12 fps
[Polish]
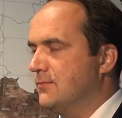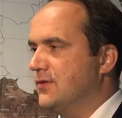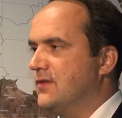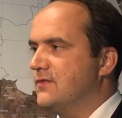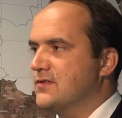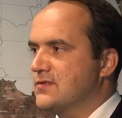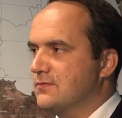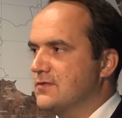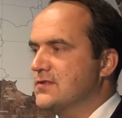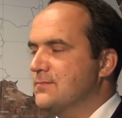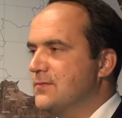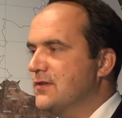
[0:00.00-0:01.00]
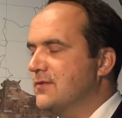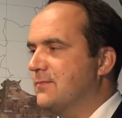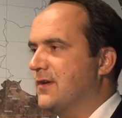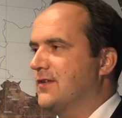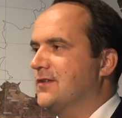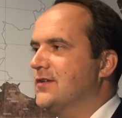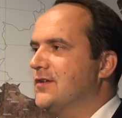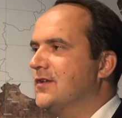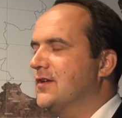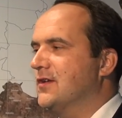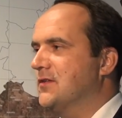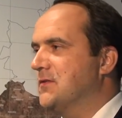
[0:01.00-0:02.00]
ponieważ są dyscypliny
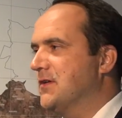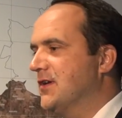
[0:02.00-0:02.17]
partyjne i